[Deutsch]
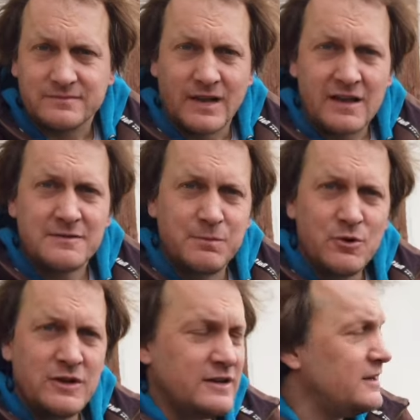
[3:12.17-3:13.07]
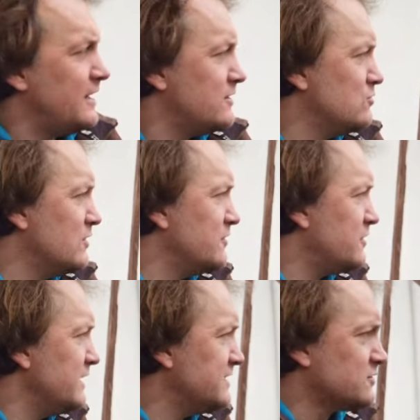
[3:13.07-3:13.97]
Das blüht in der Natur
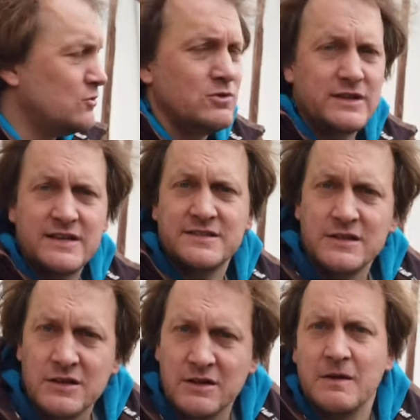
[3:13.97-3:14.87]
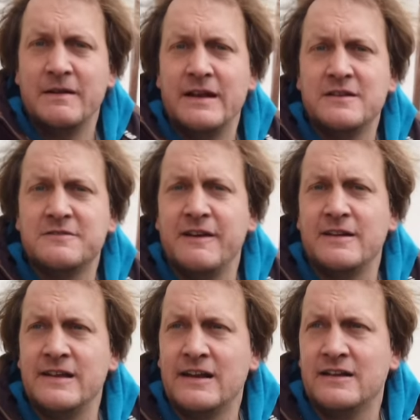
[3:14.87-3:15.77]
noch nicht so, dass sie einen
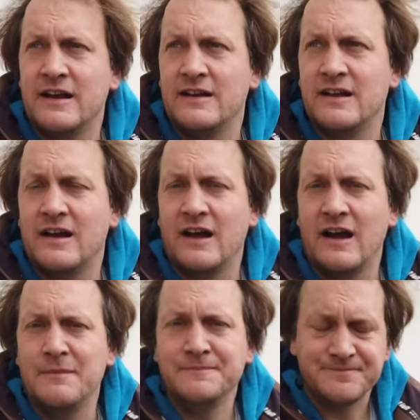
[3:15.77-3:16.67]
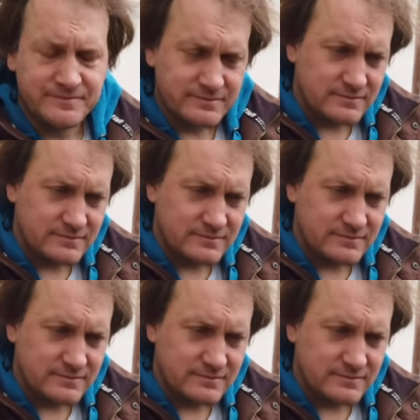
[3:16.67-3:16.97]
nennenswerten Nektareintrag haben.